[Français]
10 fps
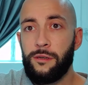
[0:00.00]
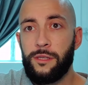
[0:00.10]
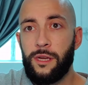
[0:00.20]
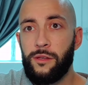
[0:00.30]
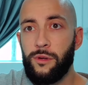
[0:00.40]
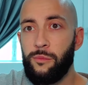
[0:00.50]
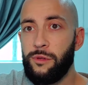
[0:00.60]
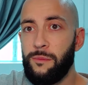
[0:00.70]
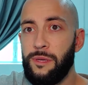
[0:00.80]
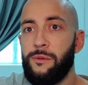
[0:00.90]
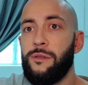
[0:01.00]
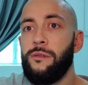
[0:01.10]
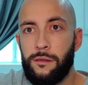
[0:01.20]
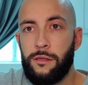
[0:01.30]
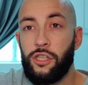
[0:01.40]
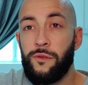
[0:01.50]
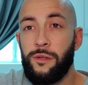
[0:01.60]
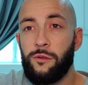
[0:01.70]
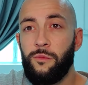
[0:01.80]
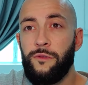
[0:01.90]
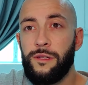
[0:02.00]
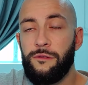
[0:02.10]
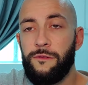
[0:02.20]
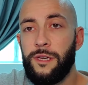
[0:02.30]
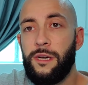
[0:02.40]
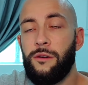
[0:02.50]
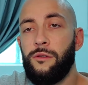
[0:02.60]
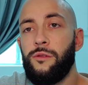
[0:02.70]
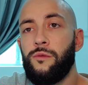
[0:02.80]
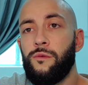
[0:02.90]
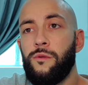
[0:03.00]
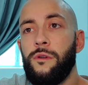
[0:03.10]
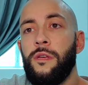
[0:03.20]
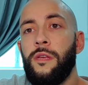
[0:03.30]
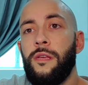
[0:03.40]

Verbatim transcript: retraits, soit pour des paiements. Je vais donc pouvoir te faire un retour